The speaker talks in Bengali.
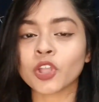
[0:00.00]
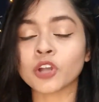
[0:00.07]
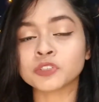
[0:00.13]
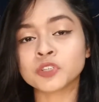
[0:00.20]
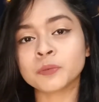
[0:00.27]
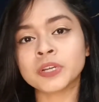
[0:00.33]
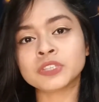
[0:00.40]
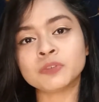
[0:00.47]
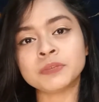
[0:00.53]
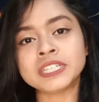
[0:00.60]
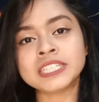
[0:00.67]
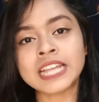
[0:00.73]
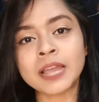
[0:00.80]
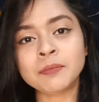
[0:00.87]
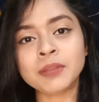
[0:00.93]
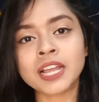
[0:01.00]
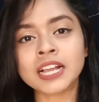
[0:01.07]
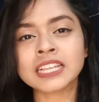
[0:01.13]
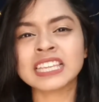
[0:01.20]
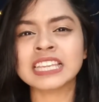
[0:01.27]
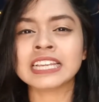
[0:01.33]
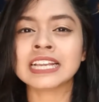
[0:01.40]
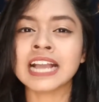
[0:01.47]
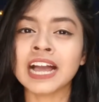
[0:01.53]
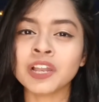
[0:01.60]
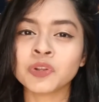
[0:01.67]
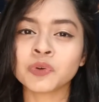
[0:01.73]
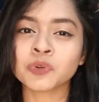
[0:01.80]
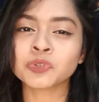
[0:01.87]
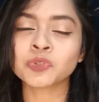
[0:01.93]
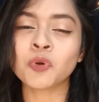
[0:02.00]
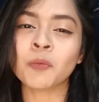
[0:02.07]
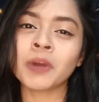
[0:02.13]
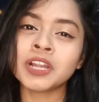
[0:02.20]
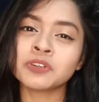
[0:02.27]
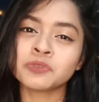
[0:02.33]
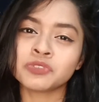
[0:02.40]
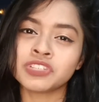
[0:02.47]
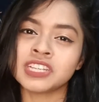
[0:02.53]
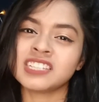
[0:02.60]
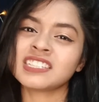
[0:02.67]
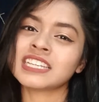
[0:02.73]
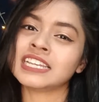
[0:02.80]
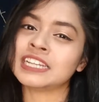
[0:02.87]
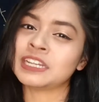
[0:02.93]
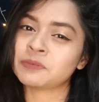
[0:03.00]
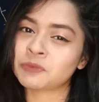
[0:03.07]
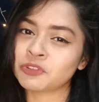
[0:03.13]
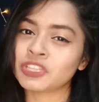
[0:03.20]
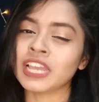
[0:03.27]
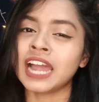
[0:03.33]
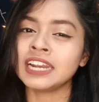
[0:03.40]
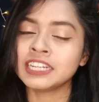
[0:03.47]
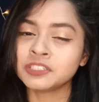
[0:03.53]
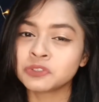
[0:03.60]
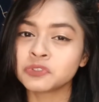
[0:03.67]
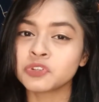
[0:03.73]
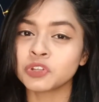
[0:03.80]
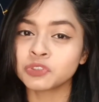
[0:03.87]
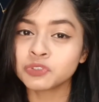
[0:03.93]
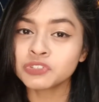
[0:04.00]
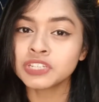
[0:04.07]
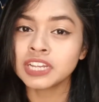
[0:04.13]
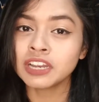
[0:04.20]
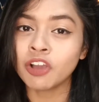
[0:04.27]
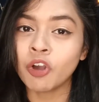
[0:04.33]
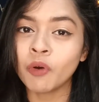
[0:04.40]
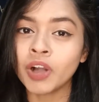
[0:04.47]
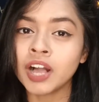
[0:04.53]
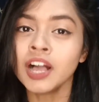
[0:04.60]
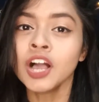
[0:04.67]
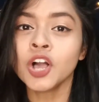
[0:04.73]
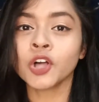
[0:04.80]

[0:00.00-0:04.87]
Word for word: অথবা তুমি শ্যামলা কি কালো তোমার উচিত স্কিনের প্রতি আরেকটু যত্নশীল হওয়া